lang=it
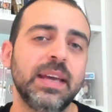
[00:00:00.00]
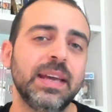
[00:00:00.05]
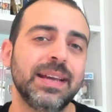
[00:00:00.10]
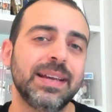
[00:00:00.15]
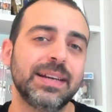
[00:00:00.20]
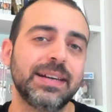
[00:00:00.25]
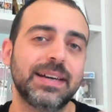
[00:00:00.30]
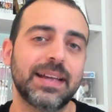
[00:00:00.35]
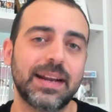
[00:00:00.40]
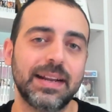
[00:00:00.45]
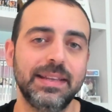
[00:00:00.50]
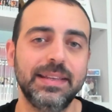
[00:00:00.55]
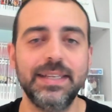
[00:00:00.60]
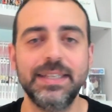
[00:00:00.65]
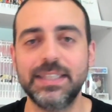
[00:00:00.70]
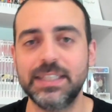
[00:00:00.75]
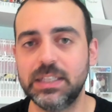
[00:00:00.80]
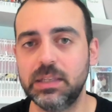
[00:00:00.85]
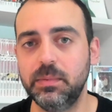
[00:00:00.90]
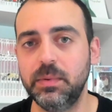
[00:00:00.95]

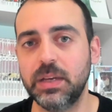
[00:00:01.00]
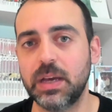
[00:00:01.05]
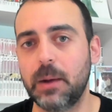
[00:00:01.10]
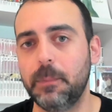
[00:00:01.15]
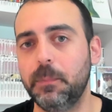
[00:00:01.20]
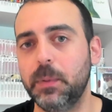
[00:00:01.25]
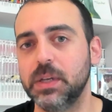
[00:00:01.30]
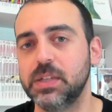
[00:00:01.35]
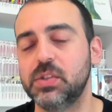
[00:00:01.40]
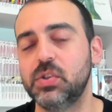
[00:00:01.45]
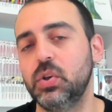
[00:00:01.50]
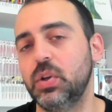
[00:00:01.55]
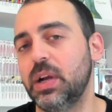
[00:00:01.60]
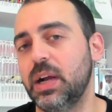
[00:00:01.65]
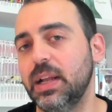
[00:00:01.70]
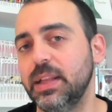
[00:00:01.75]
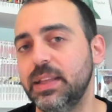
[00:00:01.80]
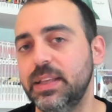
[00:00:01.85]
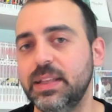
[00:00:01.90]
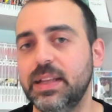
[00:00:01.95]
grandissimi
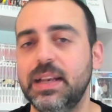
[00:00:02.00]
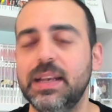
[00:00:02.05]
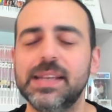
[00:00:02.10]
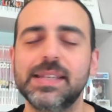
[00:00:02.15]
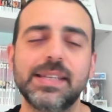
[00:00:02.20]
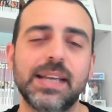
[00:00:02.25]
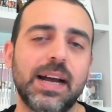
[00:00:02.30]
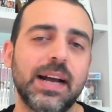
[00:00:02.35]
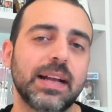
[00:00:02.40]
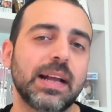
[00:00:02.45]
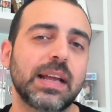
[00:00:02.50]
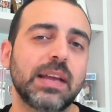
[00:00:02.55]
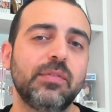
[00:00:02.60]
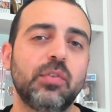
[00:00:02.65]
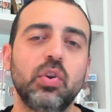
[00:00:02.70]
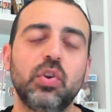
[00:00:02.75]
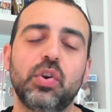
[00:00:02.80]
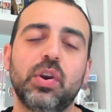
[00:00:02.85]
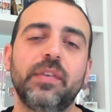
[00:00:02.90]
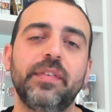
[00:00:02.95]
appassionati della saga che
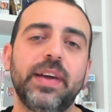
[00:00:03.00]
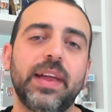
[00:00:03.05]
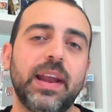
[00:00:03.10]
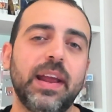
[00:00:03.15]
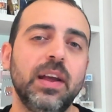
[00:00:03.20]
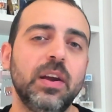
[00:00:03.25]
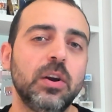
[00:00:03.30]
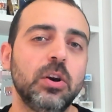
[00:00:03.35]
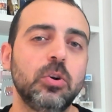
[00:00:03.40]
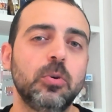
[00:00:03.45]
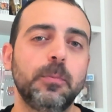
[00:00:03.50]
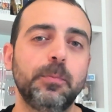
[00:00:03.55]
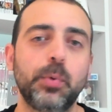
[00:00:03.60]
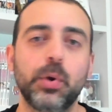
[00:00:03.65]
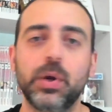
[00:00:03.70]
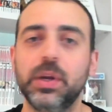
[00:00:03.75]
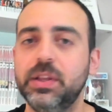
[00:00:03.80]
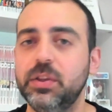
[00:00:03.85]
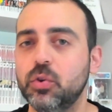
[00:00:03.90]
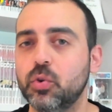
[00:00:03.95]
vogliono avere un
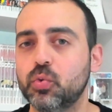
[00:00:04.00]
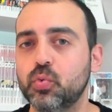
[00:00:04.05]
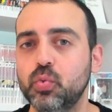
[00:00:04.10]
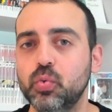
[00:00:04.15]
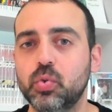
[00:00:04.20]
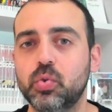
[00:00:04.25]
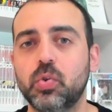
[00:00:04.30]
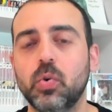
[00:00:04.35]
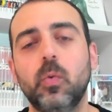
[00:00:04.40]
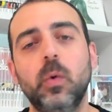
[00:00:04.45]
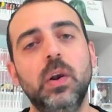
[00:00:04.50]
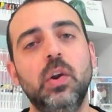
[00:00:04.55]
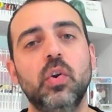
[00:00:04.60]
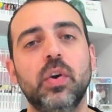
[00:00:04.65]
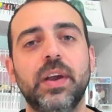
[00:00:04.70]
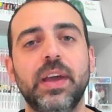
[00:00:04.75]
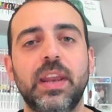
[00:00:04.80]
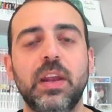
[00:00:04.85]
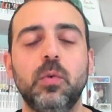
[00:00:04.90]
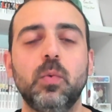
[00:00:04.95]
pochettino tutto quello
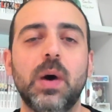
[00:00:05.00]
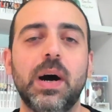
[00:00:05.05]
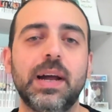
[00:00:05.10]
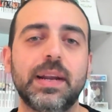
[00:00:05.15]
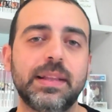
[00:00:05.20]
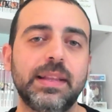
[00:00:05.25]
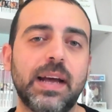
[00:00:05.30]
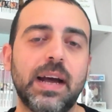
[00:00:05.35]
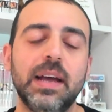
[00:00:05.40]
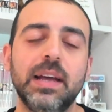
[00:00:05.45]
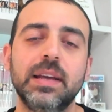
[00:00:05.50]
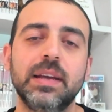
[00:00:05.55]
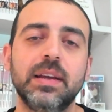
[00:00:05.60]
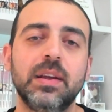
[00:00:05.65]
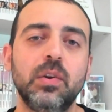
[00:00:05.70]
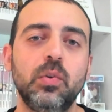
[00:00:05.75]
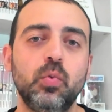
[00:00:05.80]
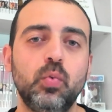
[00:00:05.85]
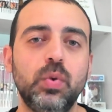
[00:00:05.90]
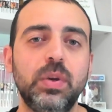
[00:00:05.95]
che riguarda
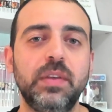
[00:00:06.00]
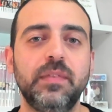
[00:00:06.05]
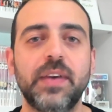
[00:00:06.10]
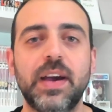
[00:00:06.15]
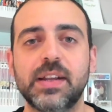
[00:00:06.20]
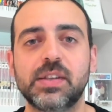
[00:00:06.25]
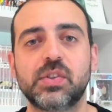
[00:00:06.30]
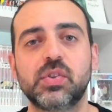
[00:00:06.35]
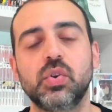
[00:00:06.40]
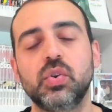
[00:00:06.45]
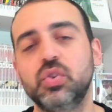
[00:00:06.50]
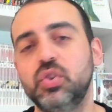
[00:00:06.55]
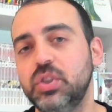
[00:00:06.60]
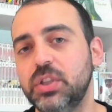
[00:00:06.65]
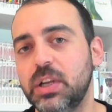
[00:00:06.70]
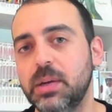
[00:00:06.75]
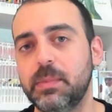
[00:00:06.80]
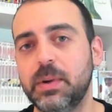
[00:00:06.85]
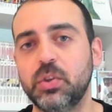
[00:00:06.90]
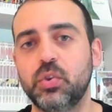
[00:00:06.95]
l'universo
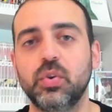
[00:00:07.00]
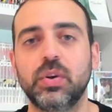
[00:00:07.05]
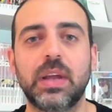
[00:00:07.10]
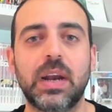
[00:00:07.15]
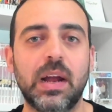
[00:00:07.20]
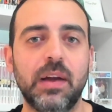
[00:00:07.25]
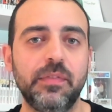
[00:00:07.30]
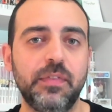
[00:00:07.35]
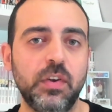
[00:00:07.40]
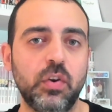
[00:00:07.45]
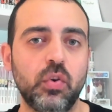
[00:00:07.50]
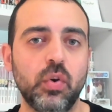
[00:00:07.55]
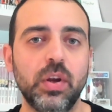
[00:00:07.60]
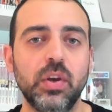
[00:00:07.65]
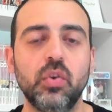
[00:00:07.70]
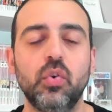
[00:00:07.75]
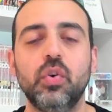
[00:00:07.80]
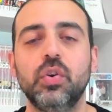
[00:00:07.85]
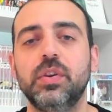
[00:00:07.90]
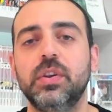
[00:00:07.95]
cinematografico e
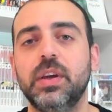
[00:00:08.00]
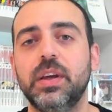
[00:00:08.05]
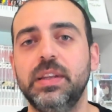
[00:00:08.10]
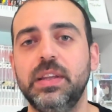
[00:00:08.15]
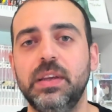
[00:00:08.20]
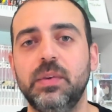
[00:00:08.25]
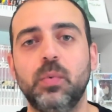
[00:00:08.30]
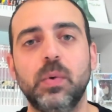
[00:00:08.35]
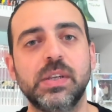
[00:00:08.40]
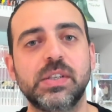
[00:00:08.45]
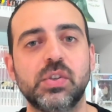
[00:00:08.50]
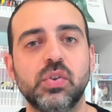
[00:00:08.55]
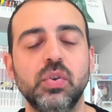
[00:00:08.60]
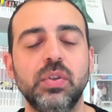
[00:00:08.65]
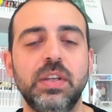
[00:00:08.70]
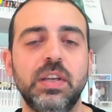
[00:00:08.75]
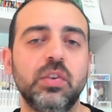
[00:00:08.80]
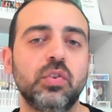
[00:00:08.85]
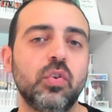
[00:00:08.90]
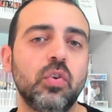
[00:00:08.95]
non di questo
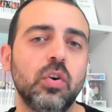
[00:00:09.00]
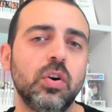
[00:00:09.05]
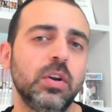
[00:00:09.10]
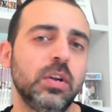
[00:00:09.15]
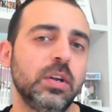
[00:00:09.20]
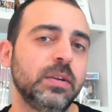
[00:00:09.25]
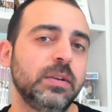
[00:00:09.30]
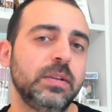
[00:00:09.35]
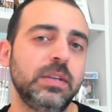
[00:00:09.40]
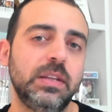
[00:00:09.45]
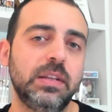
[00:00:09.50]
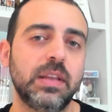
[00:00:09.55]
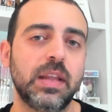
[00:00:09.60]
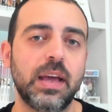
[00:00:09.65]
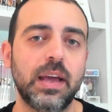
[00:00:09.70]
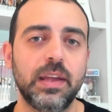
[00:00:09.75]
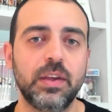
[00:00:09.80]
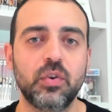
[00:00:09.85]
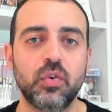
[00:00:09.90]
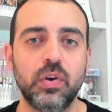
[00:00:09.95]
titolo in,
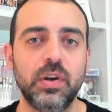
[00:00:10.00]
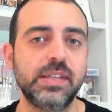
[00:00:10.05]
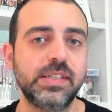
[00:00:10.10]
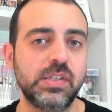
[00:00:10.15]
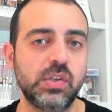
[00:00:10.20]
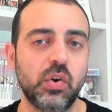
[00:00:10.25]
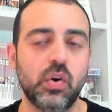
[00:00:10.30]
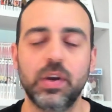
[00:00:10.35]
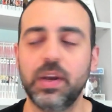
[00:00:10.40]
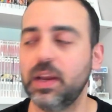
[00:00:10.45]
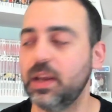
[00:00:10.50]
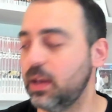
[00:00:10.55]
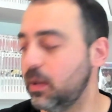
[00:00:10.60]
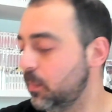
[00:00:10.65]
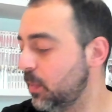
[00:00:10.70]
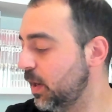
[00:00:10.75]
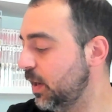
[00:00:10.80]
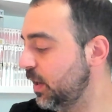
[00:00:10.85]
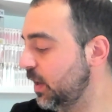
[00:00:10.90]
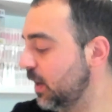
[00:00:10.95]
in collezione, in
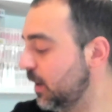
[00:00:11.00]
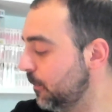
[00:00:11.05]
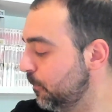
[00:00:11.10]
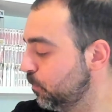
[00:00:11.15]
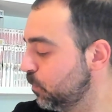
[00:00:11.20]
libreria